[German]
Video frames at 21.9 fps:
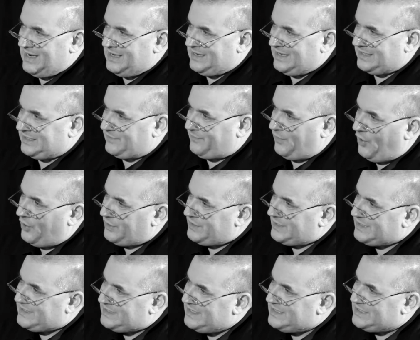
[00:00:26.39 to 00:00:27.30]
Das
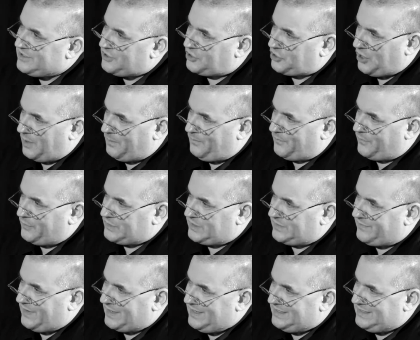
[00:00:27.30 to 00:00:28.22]
Wort ist diese
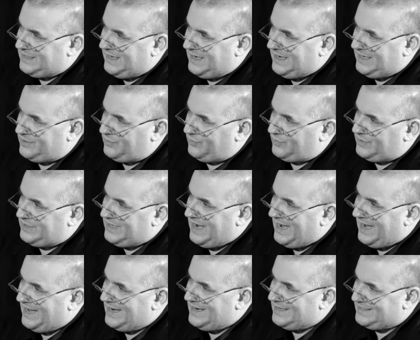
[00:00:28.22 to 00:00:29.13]
Schöpfungsqualität, durch
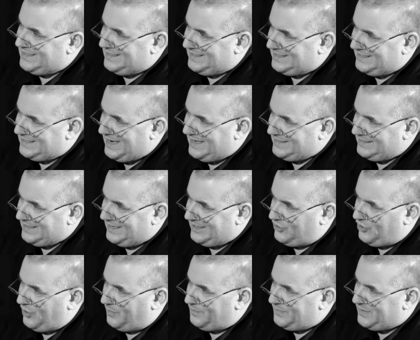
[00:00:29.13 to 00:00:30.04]
die alles ins
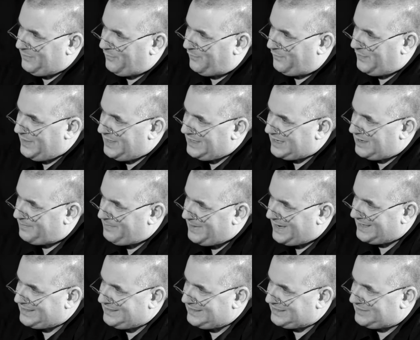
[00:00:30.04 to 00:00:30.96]
Dasein kommt, die
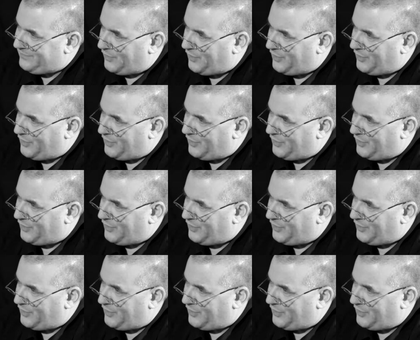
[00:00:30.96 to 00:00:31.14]
Wirkmacht des